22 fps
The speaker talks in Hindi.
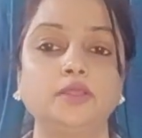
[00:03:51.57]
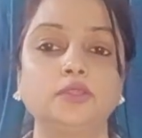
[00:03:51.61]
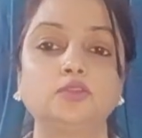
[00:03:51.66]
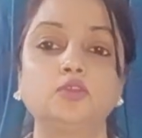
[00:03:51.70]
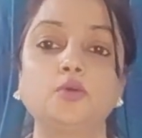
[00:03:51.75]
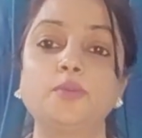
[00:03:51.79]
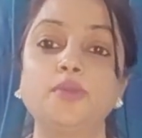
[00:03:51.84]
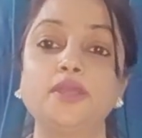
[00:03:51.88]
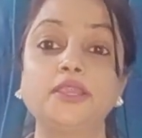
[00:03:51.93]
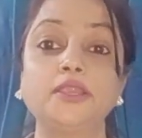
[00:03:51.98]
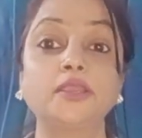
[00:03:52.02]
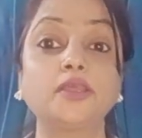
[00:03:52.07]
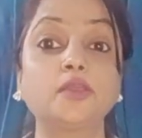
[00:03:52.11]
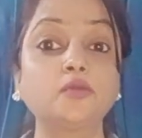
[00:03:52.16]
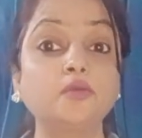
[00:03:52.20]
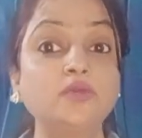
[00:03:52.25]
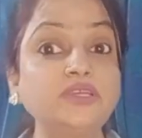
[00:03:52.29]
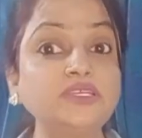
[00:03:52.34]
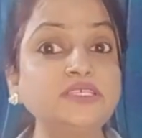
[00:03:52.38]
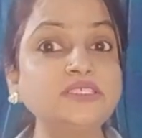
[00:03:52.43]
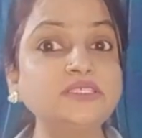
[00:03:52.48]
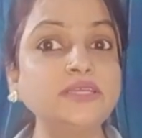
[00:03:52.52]
तो मेरी
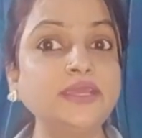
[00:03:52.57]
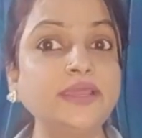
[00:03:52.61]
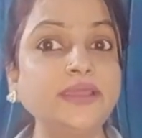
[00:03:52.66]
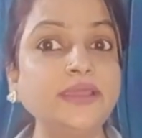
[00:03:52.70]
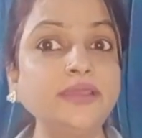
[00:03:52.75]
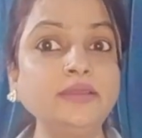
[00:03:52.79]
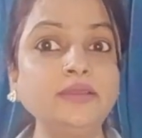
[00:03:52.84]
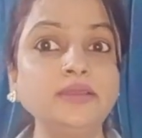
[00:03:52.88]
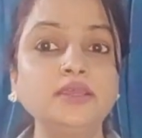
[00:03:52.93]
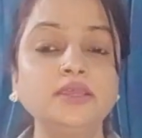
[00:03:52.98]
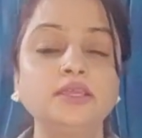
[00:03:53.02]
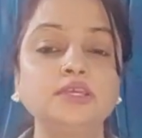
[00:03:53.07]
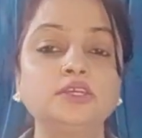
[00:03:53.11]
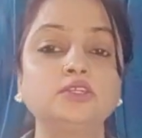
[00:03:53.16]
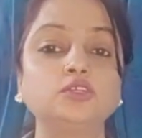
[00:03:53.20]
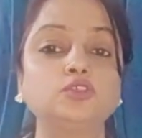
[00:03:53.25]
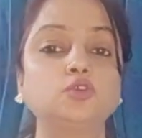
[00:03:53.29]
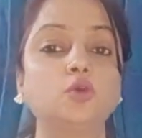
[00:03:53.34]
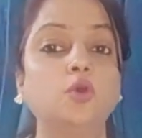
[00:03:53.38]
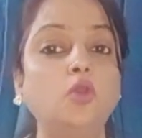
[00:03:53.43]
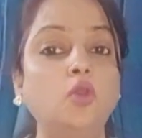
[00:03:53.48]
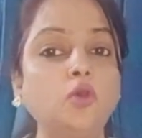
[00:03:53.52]
रिक्वेस्ट है
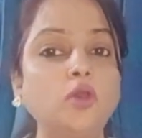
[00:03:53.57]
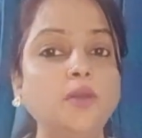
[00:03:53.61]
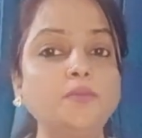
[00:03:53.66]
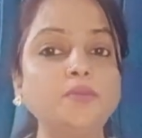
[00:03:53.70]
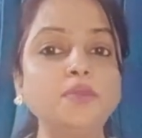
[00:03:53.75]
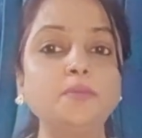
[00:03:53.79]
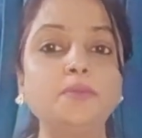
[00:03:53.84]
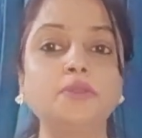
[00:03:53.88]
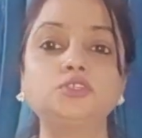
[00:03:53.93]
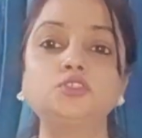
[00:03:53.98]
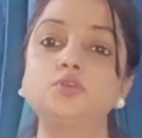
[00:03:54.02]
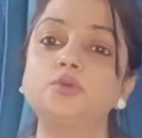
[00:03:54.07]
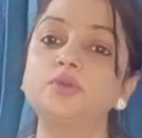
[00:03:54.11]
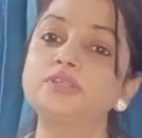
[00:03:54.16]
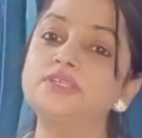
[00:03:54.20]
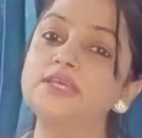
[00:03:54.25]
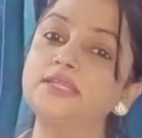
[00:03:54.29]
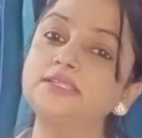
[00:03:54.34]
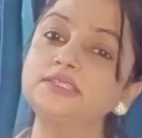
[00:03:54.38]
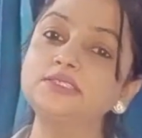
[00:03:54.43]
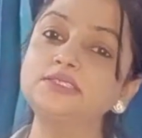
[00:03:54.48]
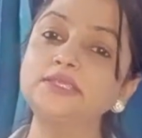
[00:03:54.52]
जो लोग अपने बच्चों के
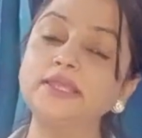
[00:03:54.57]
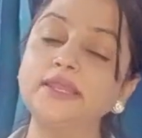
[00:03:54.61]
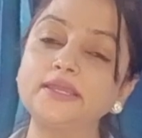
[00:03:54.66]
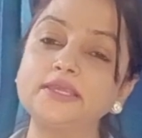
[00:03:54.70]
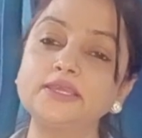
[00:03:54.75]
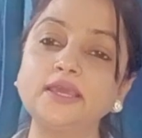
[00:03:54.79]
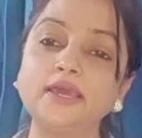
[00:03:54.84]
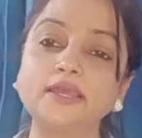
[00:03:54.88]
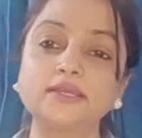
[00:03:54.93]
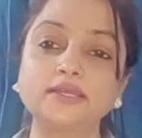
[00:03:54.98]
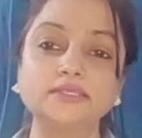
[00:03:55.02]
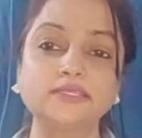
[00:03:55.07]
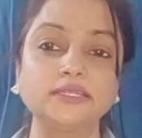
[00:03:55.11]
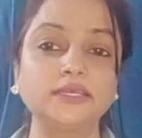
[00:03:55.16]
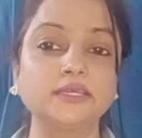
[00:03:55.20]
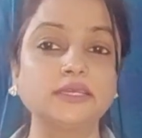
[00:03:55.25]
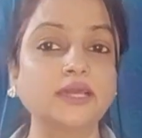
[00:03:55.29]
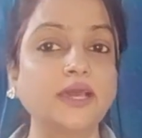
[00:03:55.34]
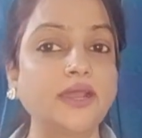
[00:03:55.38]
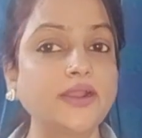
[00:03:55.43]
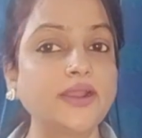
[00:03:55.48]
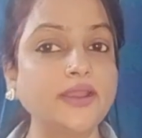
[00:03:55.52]
साथ इस तरह की हरकतें
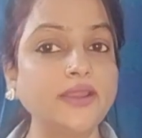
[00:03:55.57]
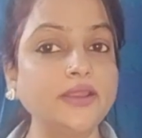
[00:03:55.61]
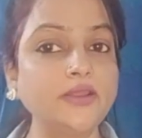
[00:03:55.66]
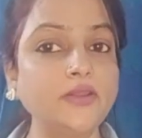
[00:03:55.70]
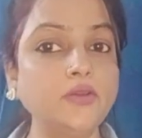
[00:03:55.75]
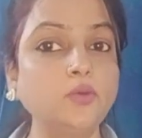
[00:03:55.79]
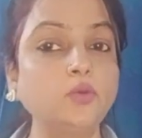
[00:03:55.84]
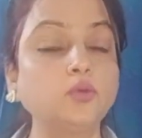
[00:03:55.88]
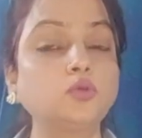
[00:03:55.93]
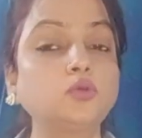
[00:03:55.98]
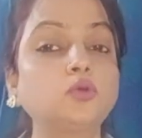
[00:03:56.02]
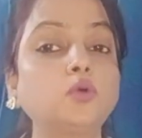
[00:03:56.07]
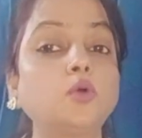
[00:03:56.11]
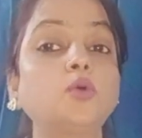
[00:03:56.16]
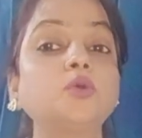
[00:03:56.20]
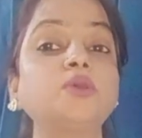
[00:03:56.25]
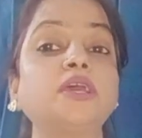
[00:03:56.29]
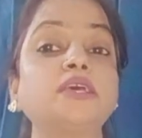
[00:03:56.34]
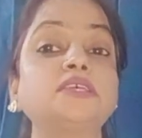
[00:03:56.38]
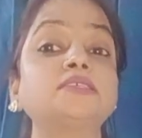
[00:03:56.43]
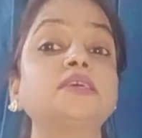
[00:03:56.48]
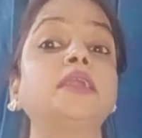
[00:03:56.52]
कर रहे हैं उनको
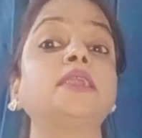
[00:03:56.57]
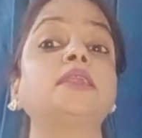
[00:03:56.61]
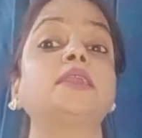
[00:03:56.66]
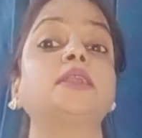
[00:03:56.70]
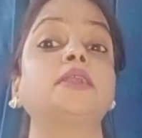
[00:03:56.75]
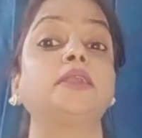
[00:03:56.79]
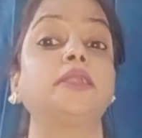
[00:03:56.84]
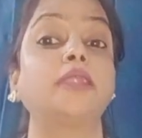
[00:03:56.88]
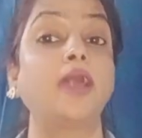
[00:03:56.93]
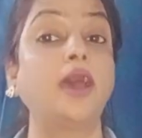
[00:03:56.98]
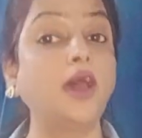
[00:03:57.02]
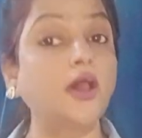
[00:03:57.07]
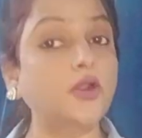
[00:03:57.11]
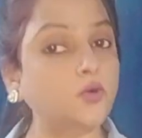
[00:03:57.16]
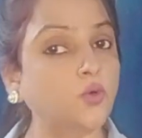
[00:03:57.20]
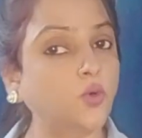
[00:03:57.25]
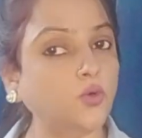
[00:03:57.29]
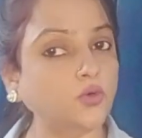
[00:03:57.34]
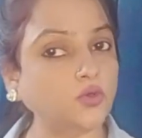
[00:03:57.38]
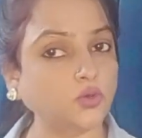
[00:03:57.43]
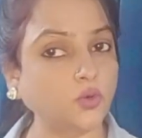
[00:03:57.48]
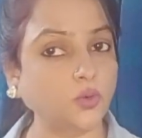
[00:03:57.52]
ऐसा ना
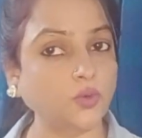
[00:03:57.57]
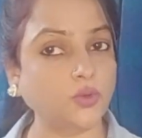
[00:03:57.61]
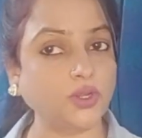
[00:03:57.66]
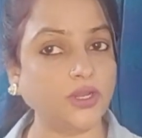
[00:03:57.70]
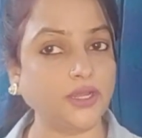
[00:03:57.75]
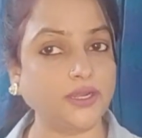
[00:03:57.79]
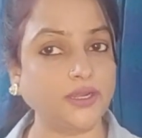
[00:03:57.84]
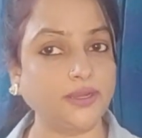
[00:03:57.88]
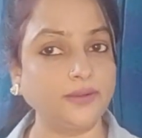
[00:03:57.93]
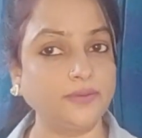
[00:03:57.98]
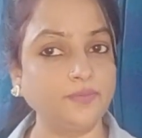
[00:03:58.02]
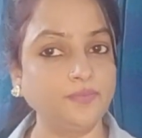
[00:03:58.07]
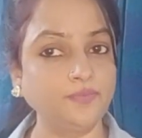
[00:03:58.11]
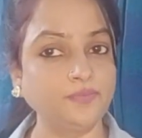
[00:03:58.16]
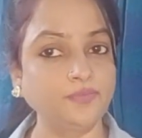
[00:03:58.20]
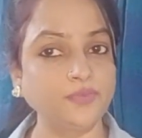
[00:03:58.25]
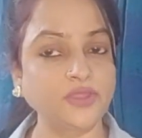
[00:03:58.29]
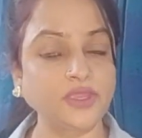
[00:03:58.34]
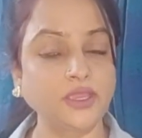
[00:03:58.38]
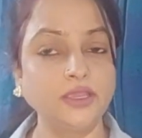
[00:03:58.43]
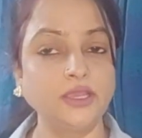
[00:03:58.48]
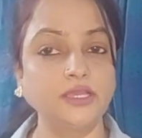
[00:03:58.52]
रोक टोक करें
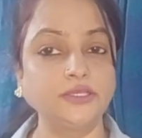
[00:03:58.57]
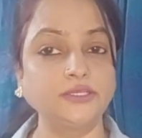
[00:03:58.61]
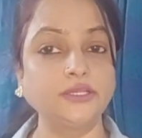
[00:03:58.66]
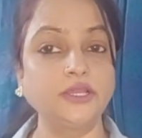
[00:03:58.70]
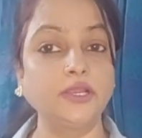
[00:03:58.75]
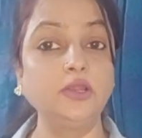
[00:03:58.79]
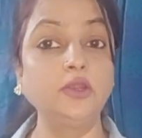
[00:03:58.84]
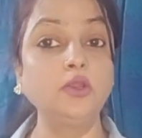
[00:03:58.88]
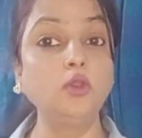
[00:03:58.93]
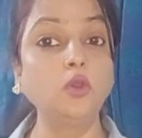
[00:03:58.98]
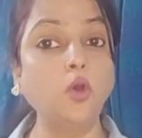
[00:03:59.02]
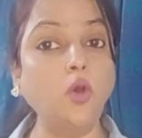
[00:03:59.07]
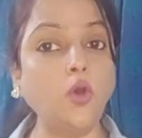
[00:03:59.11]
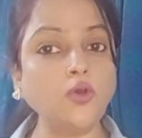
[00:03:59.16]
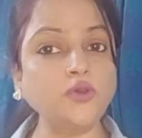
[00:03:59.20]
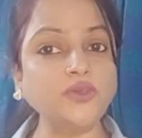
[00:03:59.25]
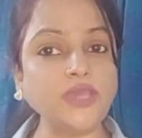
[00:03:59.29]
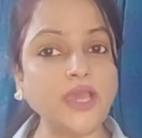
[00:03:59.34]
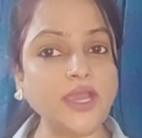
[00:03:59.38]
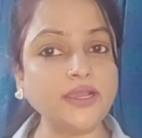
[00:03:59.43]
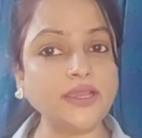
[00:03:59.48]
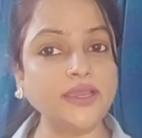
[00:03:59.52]
ये लोग
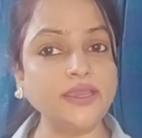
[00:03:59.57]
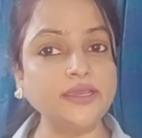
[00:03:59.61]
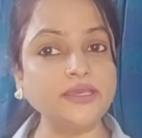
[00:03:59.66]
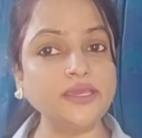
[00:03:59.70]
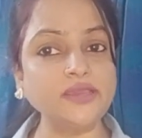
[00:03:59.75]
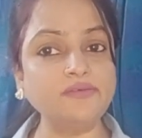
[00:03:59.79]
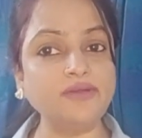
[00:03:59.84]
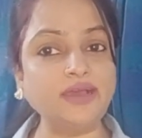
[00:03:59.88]
क्या कहेंगे